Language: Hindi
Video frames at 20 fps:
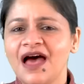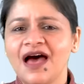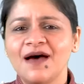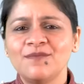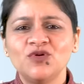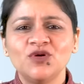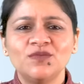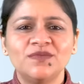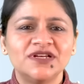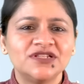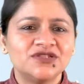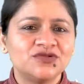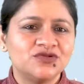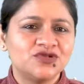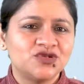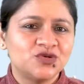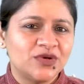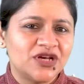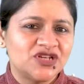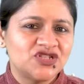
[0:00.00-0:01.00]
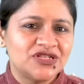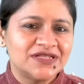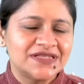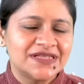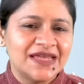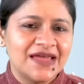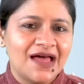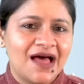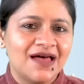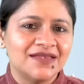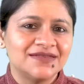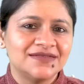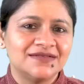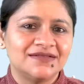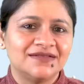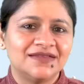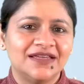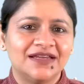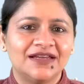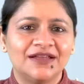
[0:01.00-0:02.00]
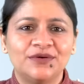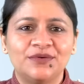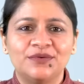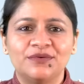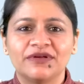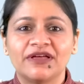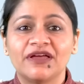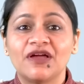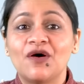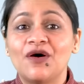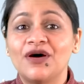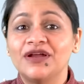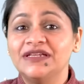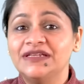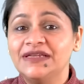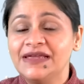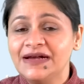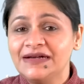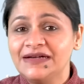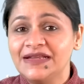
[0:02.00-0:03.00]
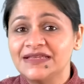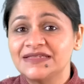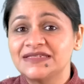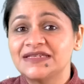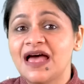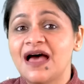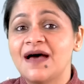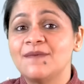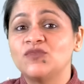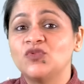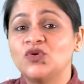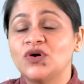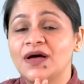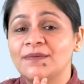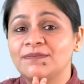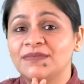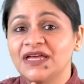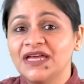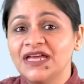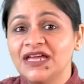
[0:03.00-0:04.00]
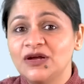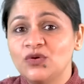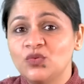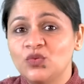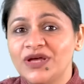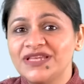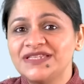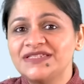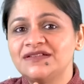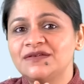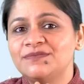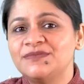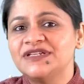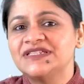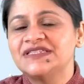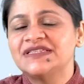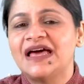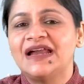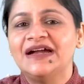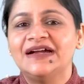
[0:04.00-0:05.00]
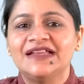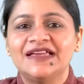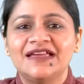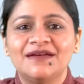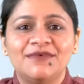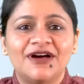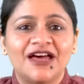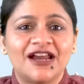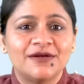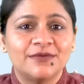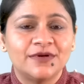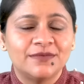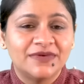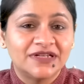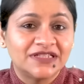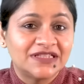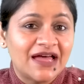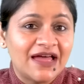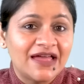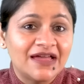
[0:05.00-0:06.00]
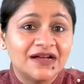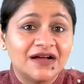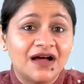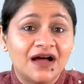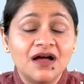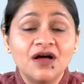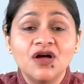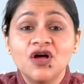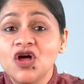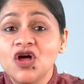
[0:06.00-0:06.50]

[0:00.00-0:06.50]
आपको बस कुछ क्वेश्चंस के आंसर देने होंगे और ये टेस्ट आपको आपके इन्वेस्टर पर्सनालिटी के बारे में बताएगा